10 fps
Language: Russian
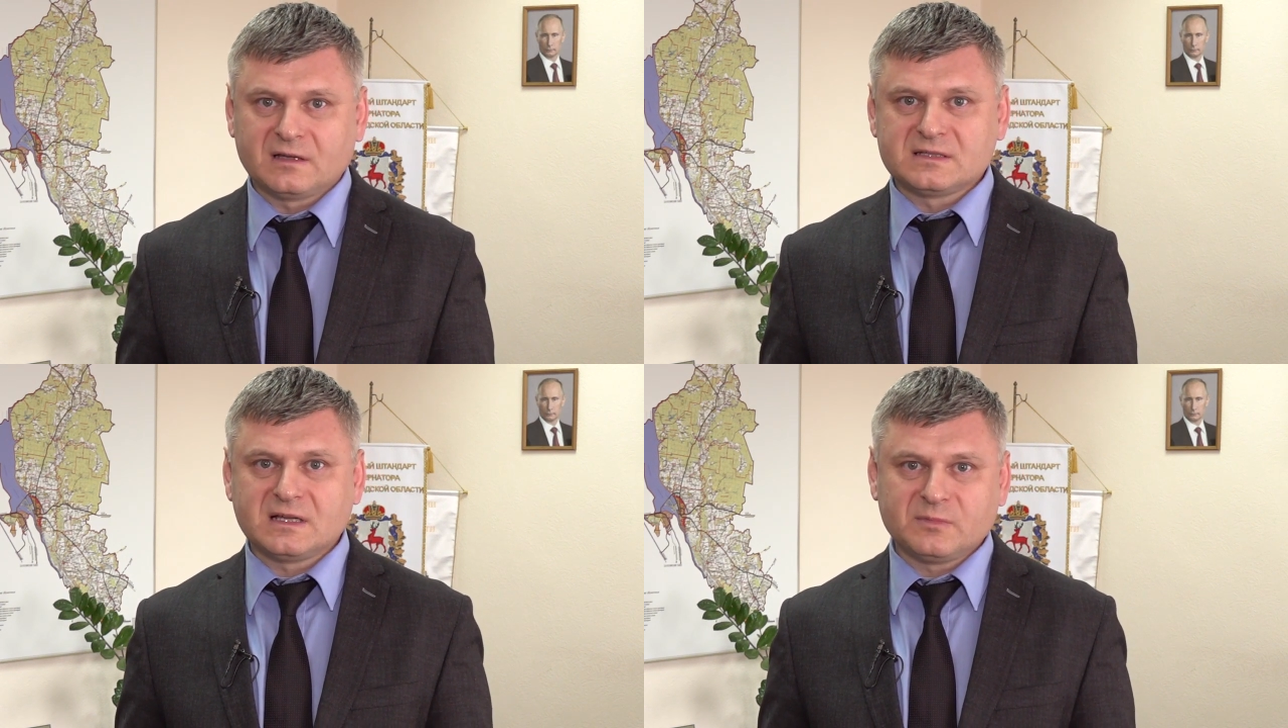
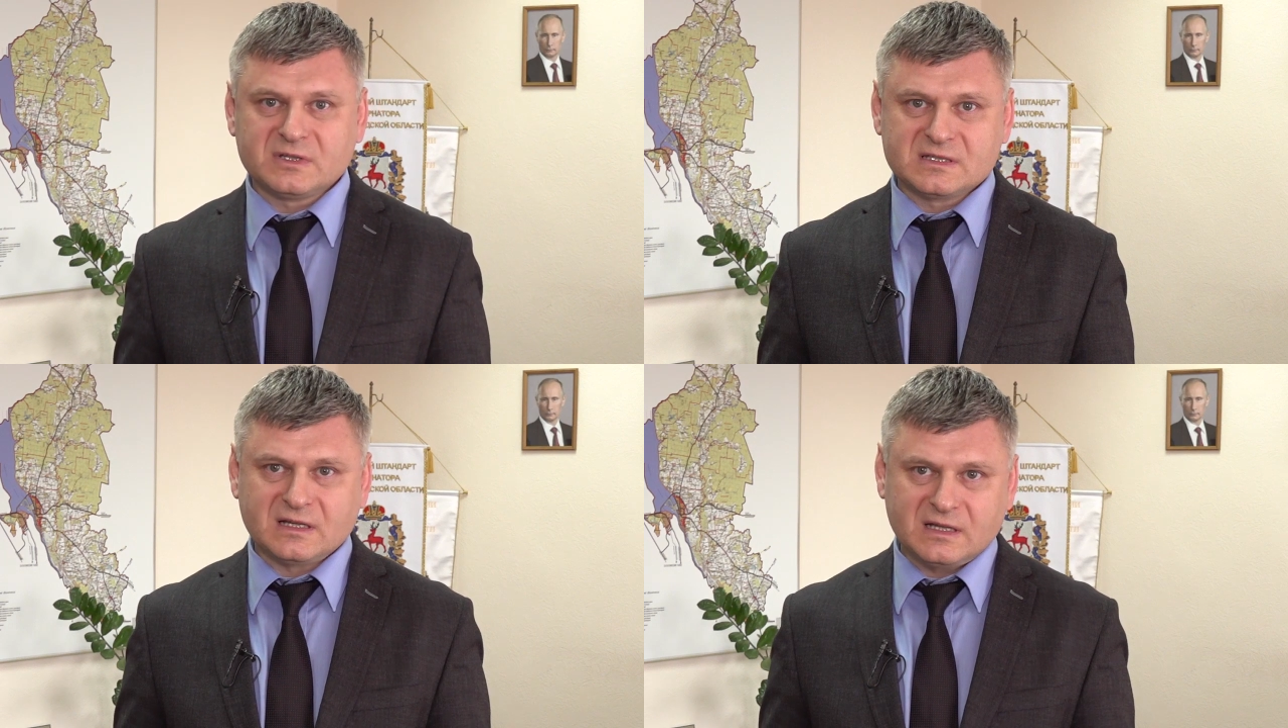
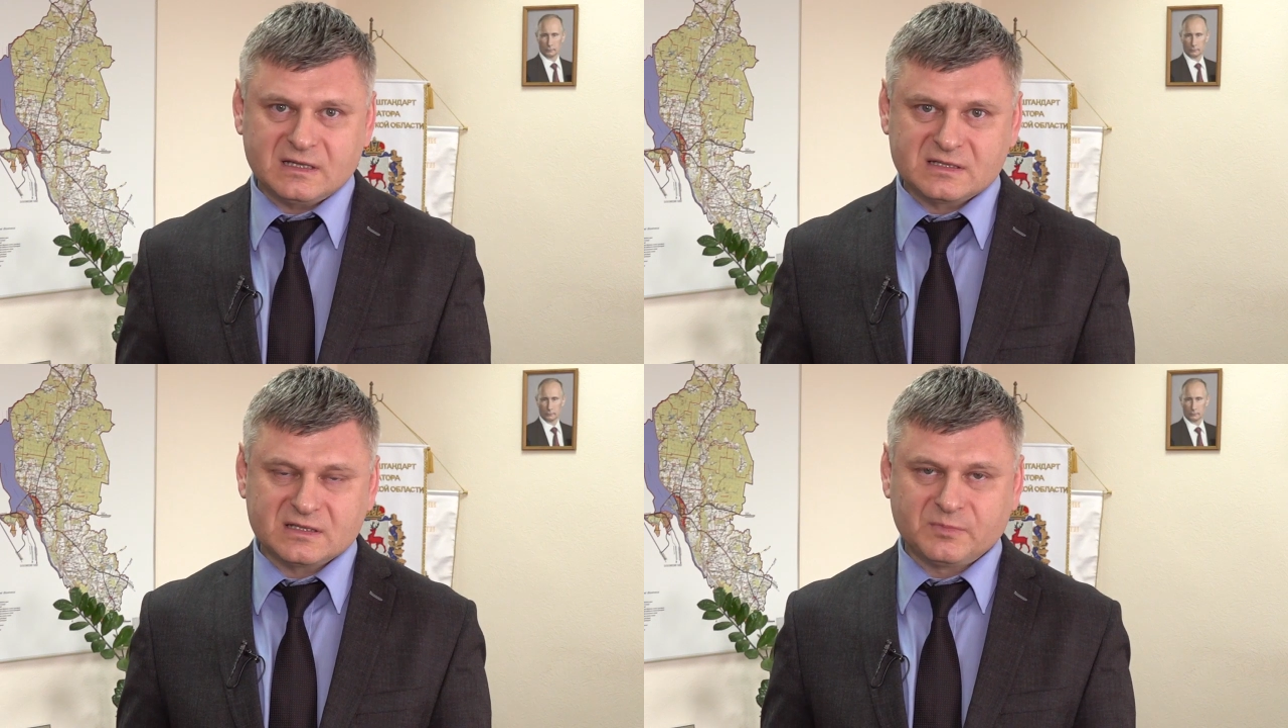
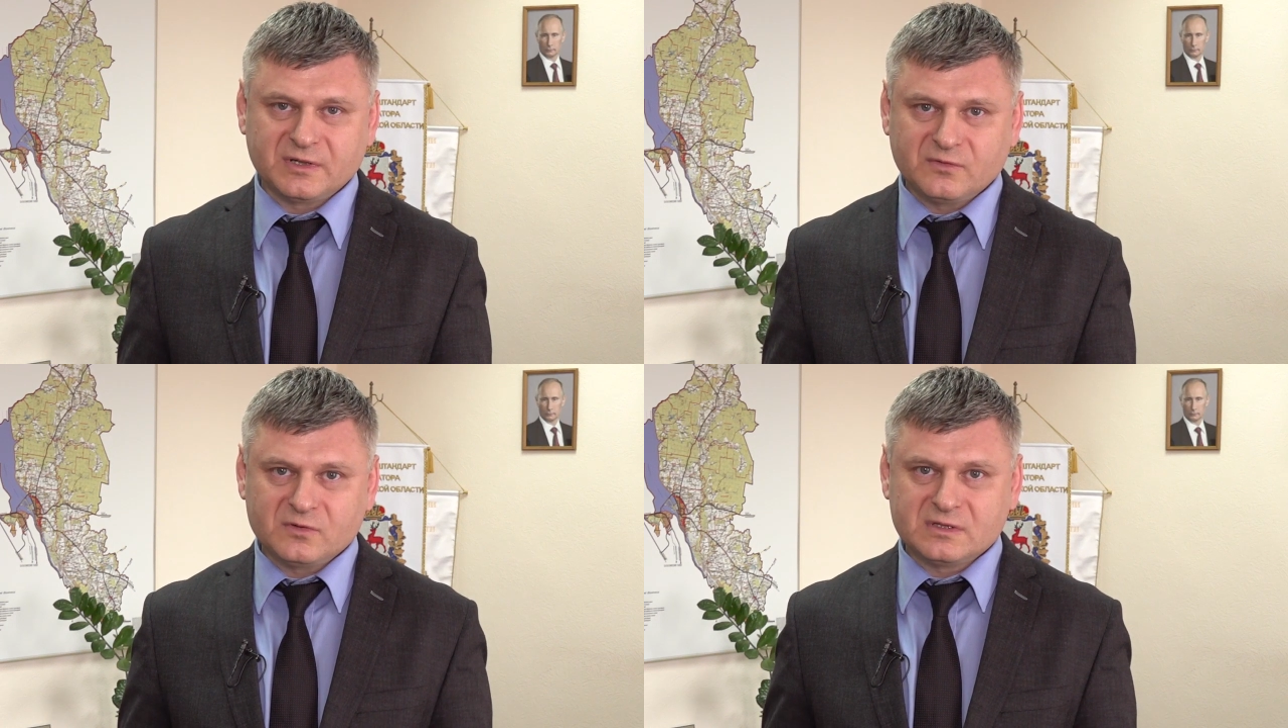самоизоляции
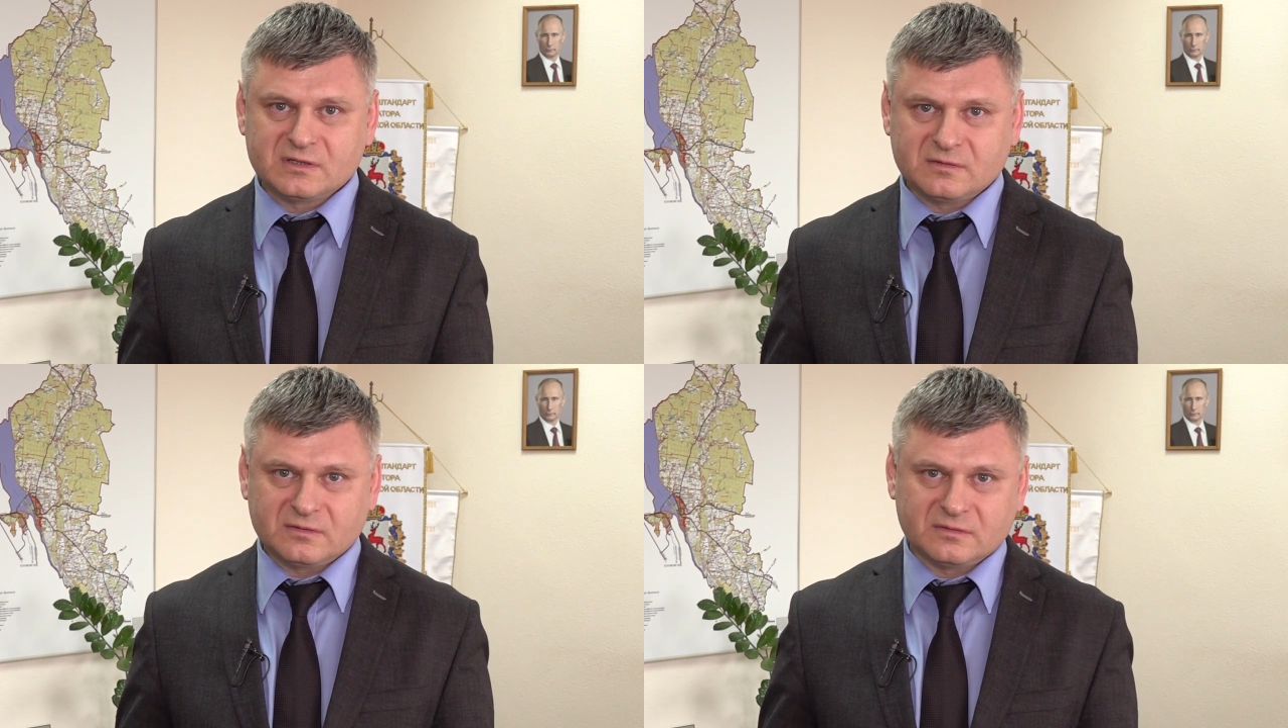
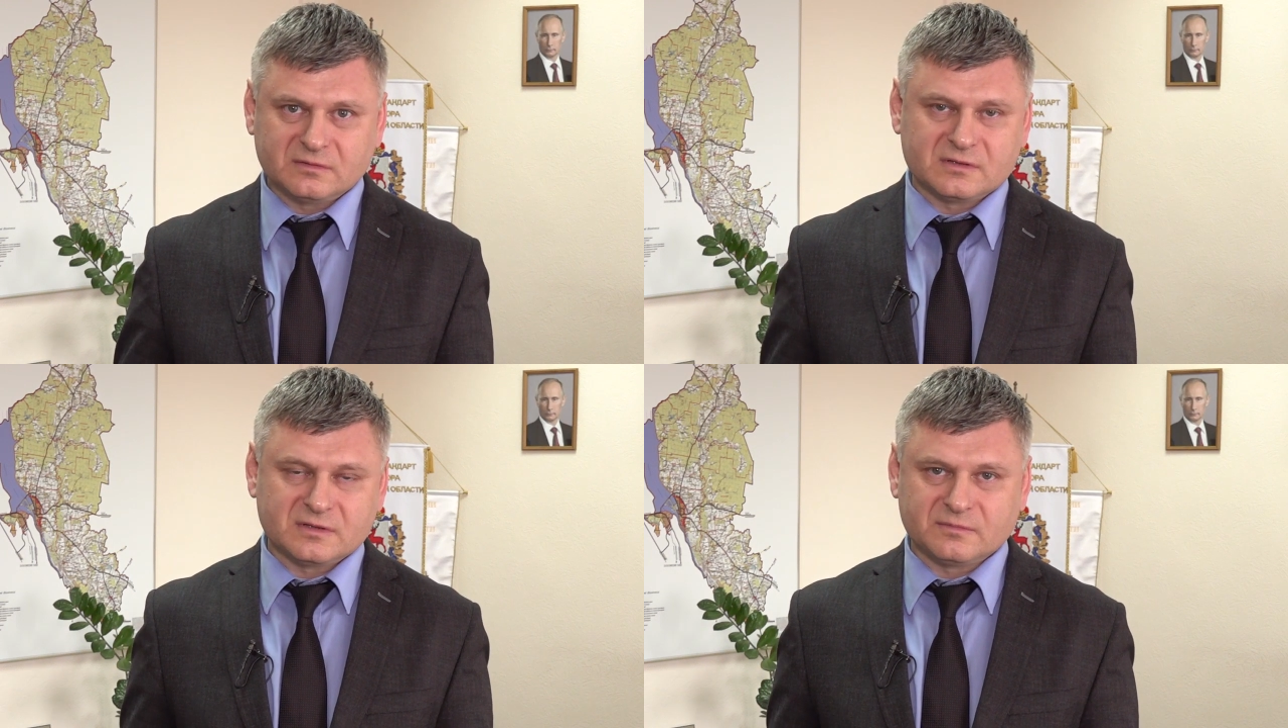приводит,
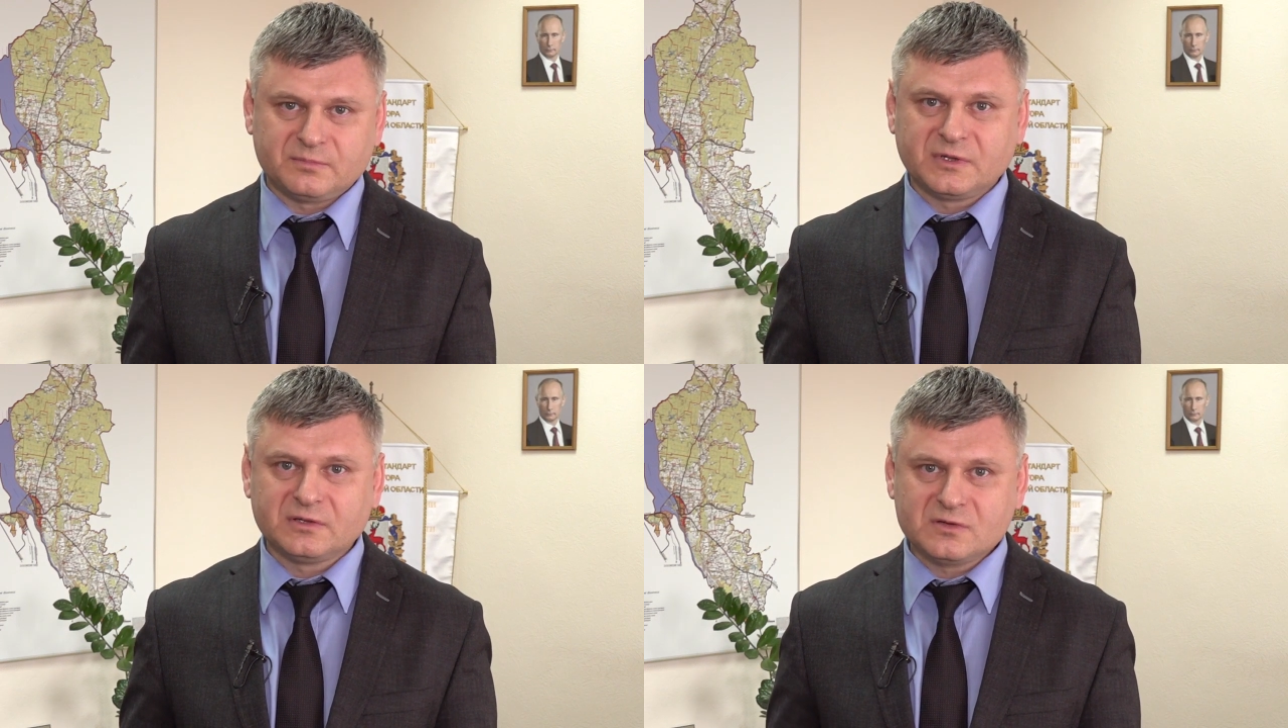
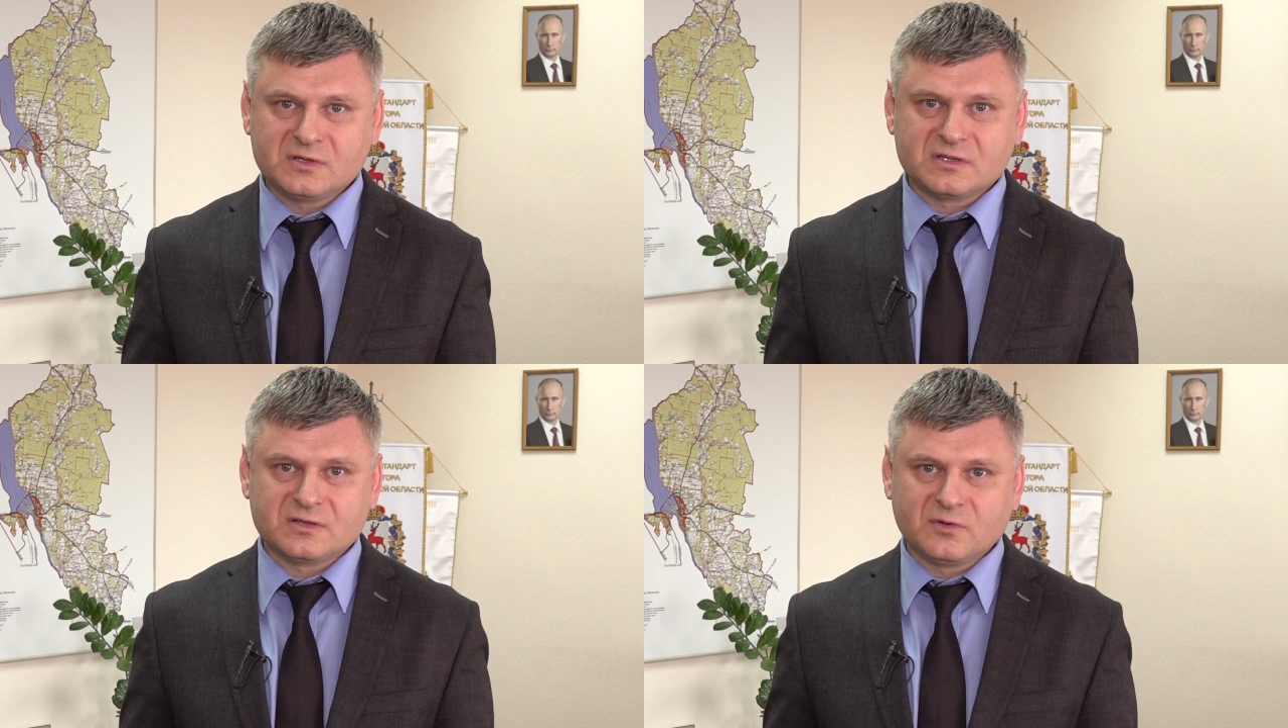
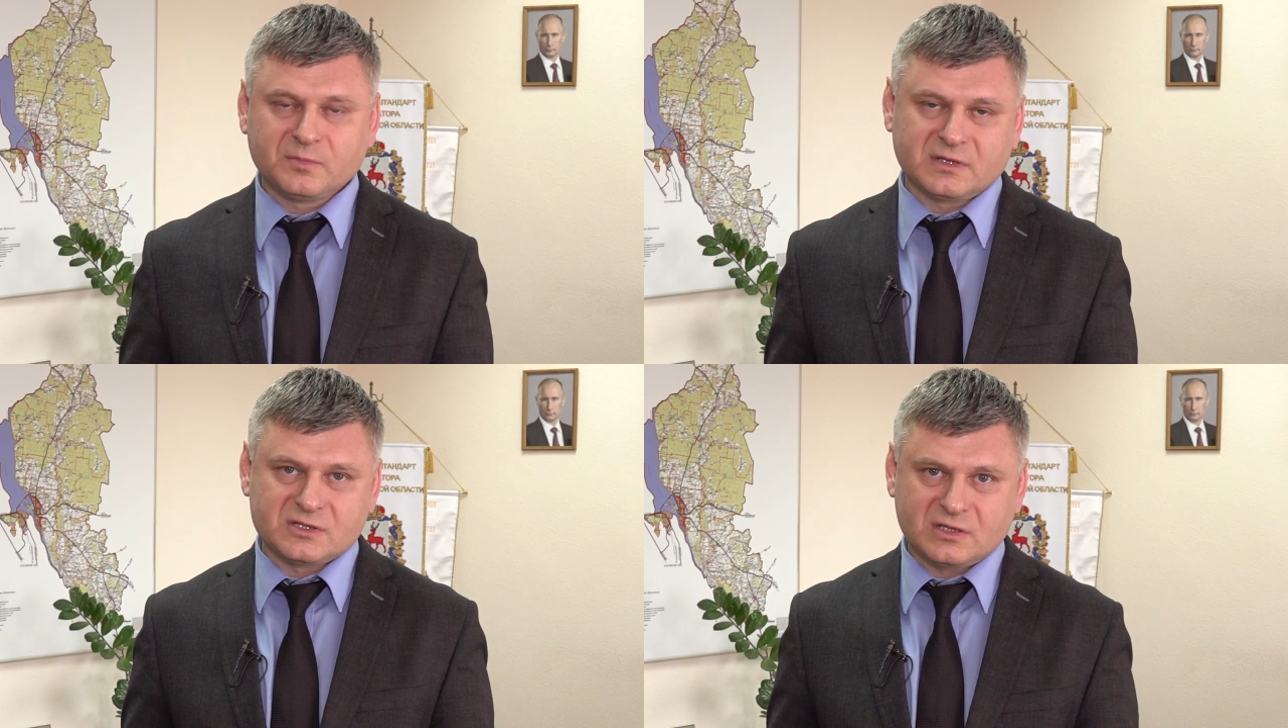приносит свой
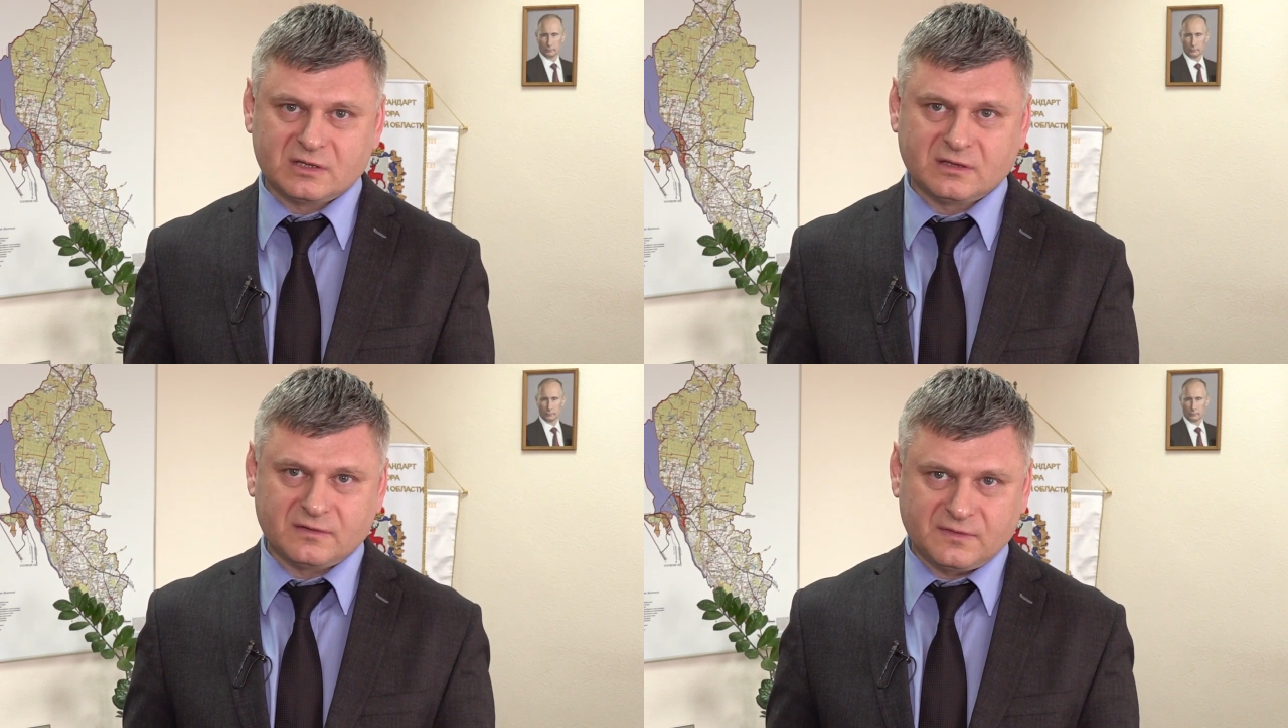положительный